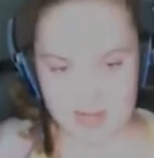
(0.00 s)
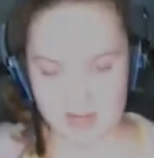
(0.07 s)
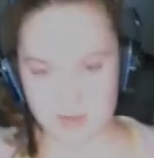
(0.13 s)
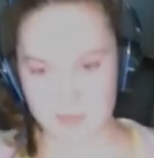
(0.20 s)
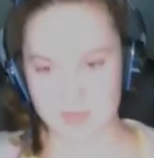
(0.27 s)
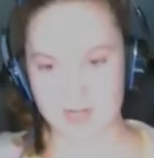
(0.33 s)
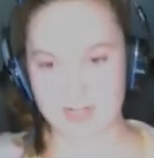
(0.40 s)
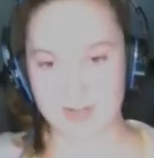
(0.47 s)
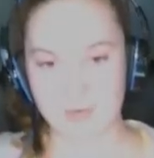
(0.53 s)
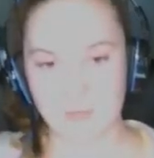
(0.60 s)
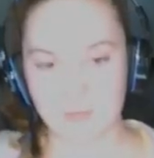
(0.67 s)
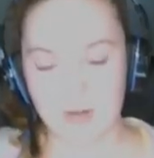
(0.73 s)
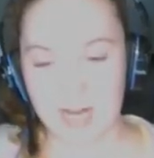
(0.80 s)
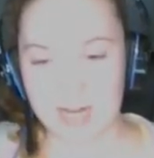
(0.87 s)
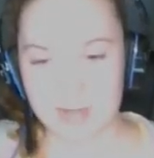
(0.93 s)
allora il
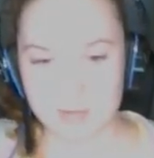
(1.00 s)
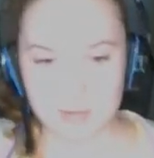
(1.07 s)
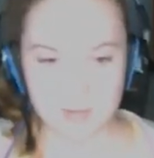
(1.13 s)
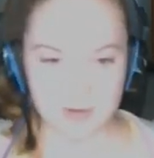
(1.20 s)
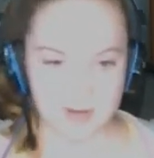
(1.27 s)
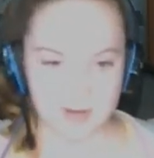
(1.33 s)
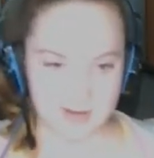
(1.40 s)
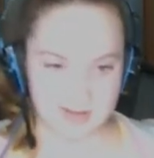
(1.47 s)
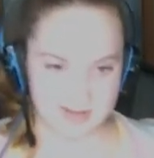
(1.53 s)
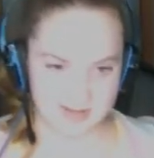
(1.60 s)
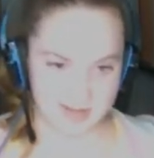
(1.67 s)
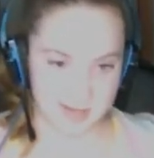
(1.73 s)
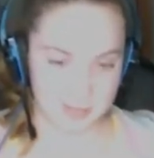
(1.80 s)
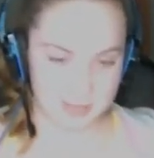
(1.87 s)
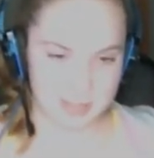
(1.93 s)
falco
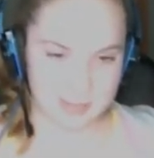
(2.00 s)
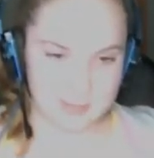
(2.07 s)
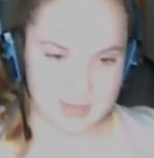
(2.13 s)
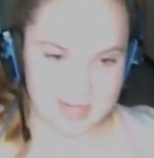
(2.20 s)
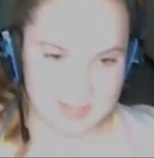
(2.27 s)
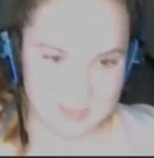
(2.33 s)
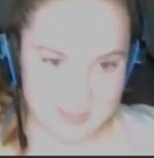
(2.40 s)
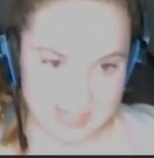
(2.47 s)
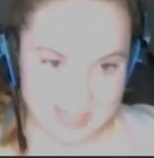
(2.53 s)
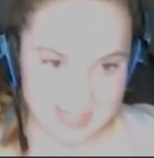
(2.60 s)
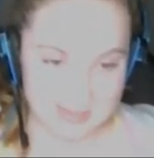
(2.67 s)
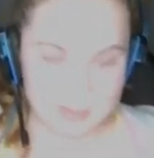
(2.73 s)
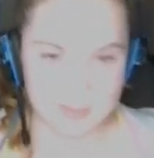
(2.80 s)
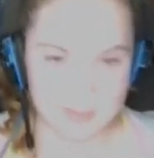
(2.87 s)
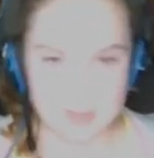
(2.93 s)
è un animale
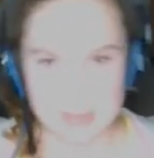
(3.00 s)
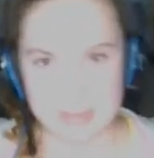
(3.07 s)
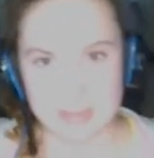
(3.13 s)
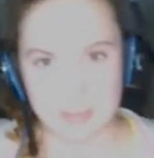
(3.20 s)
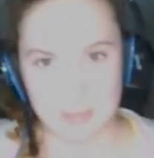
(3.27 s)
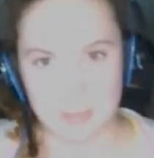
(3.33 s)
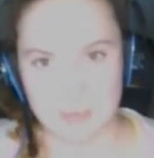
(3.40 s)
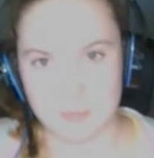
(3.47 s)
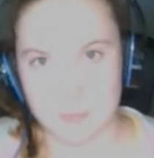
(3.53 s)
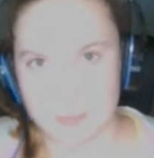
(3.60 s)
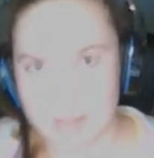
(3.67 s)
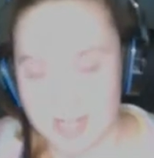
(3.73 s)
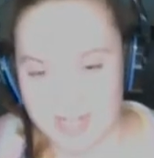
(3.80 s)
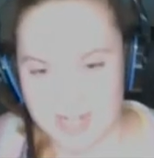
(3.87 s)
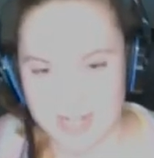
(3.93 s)
bello perché puoi
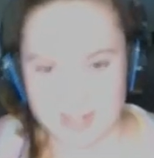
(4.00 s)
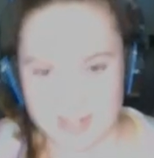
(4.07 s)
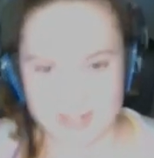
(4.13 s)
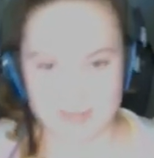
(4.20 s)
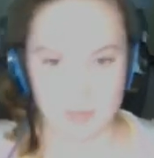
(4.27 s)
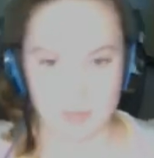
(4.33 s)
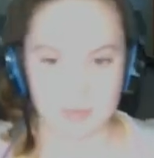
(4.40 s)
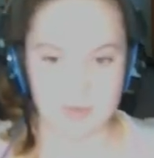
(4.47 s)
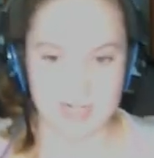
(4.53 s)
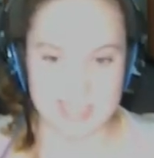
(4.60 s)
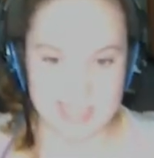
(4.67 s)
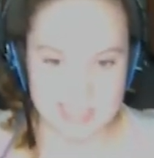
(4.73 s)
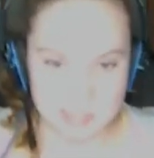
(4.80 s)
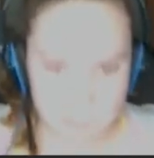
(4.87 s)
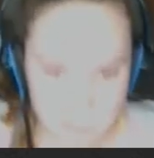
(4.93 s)
volare, puoi
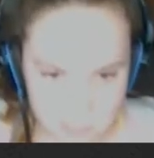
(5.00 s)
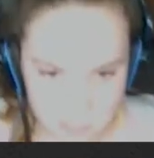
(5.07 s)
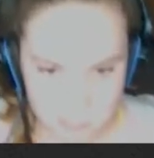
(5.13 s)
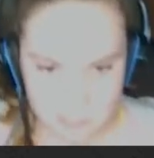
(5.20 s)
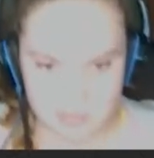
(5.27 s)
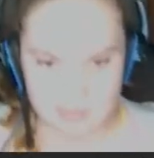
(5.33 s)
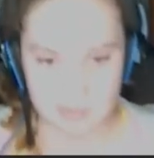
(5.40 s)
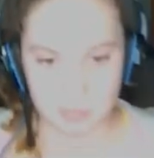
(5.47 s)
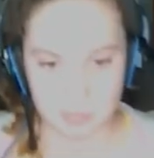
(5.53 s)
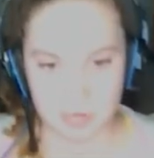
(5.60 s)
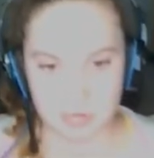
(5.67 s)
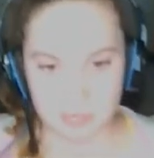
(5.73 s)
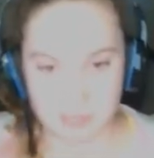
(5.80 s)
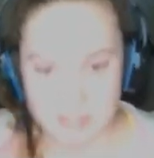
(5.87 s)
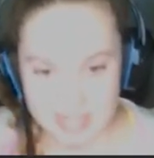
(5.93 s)
guardare tutti, puoi
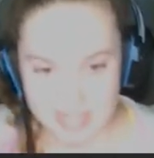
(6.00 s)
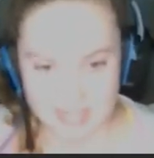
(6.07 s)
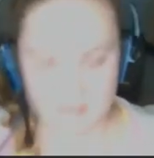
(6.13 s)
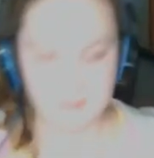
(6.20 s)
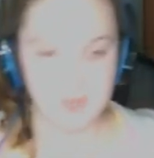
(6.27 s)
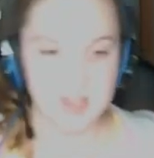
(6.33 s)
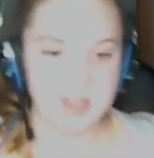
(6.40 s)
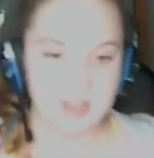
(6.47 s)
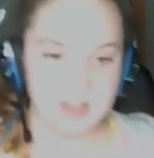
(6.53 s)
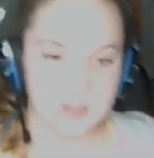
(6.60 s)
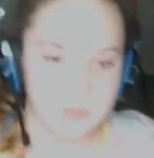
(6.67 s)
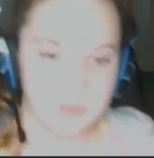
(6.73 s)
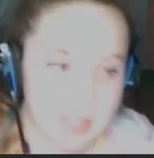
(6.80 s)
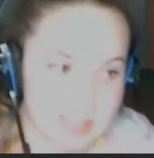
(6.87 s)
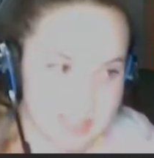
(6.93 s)
spiare.
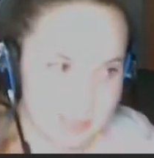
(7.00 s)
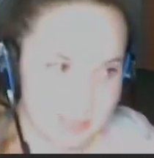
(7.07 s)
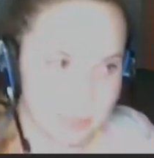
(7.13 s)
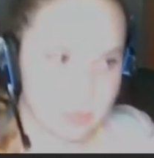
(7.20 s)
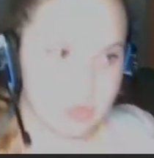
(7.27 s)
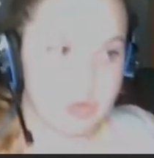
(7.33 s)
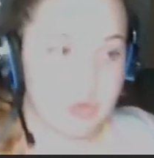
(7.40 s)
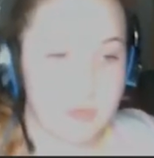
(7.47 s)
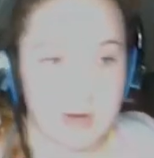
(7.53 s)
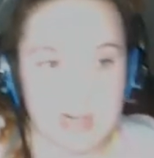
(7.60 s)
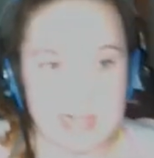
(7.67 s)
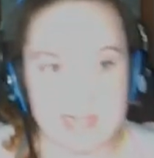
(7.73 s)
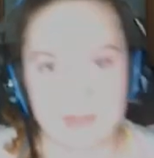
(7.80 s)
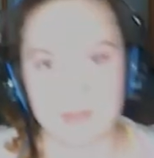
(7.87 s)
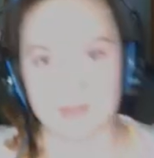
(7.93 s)
Invece lo
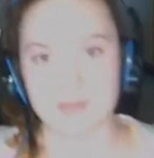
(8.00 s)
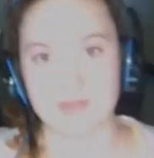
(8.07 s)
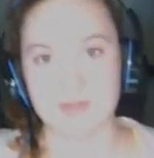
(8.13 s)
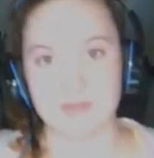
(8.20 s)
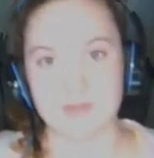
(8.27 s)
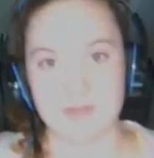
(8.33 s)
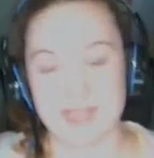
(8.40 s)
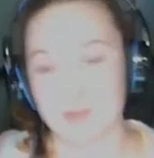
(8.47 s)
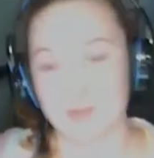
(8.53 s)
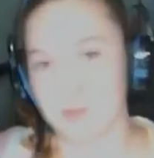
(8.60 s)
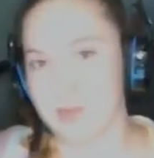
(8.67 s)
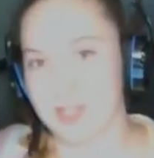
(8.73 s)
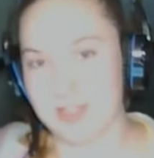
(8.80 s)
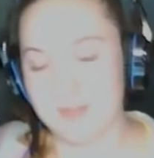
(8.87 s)
squalo è, è